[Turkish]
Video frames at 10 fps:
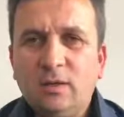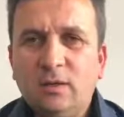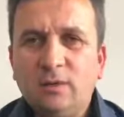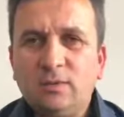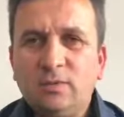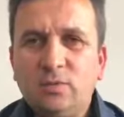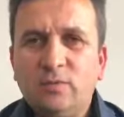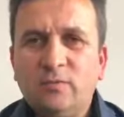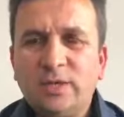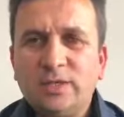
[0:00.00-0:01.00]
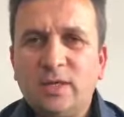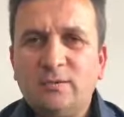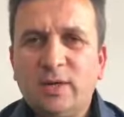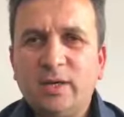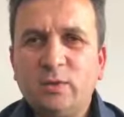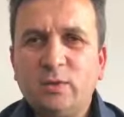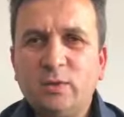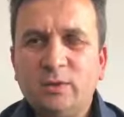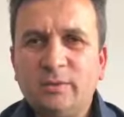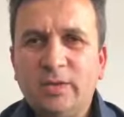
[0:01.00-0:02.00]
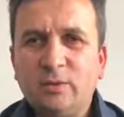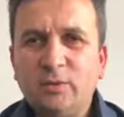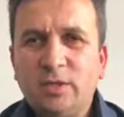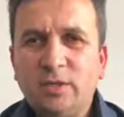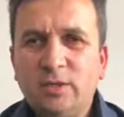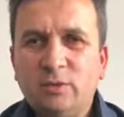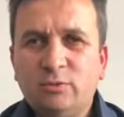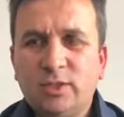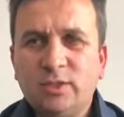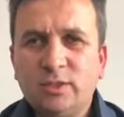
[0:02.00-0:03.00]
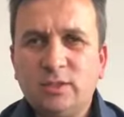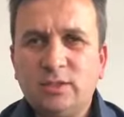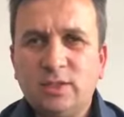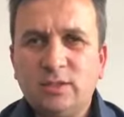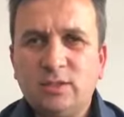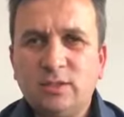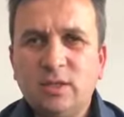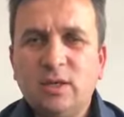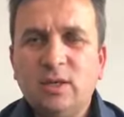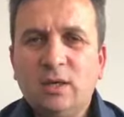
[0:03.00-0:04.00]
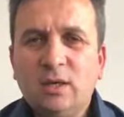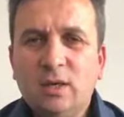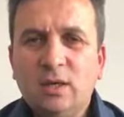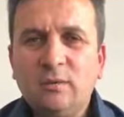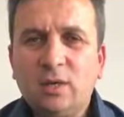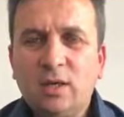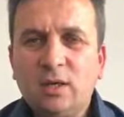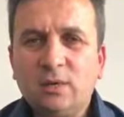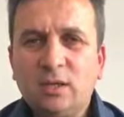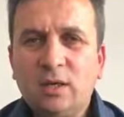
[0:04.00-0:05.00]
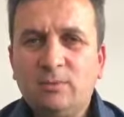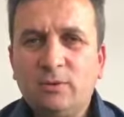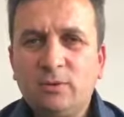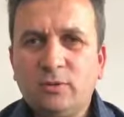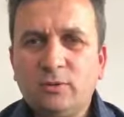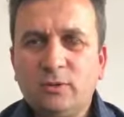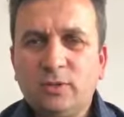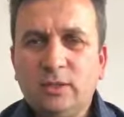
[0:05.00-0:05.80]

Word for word: e, zulüm ve zalimane uygulamalar üzerinde durmaya çalışacağız. Ana mülakatta raportör